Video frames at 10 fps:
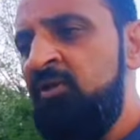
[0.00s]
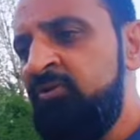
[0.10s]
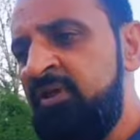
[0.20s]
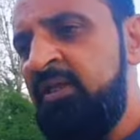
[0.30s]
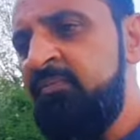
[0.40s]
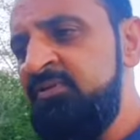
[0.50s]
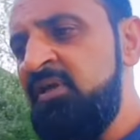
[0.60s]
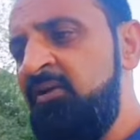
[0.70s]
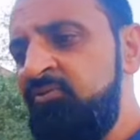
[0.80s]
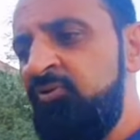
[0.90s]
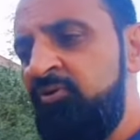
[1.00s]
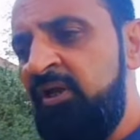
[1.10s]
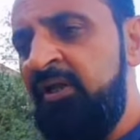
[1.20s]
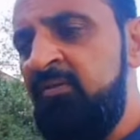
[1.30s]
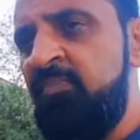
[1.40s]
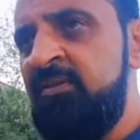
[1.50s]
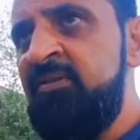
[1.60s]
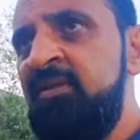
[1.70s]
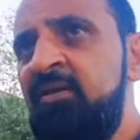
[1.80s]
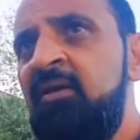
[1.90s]
जो तकरीबन 400 यूरो के करीब
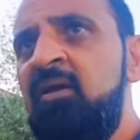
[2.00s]
बनती है